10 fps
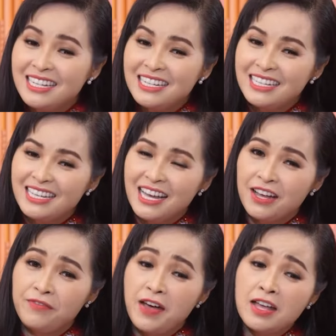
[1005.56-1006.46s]

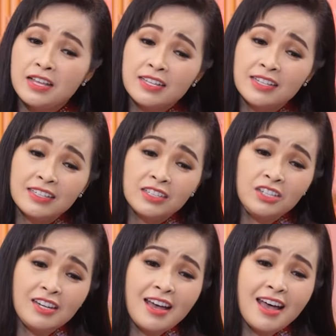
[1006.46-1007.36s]
nửa vầng
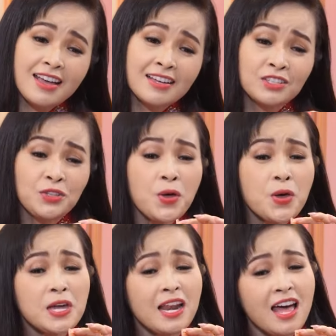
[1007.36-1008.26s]
trăng
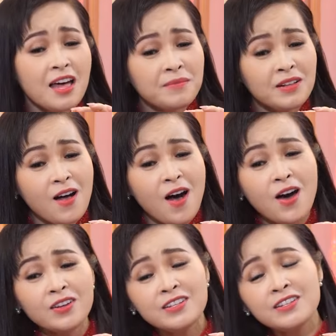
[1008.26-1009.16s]
tôi làm
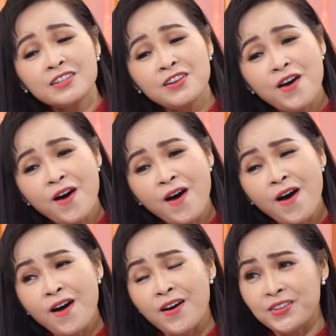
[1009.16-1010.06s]
con
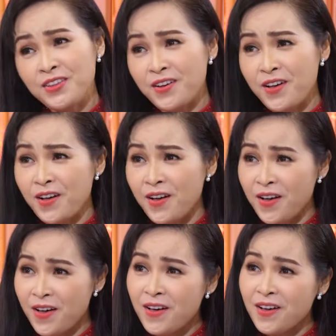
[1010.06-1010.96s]
đò
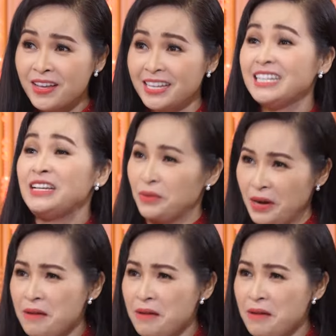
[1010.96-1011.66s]
nhỏ điệu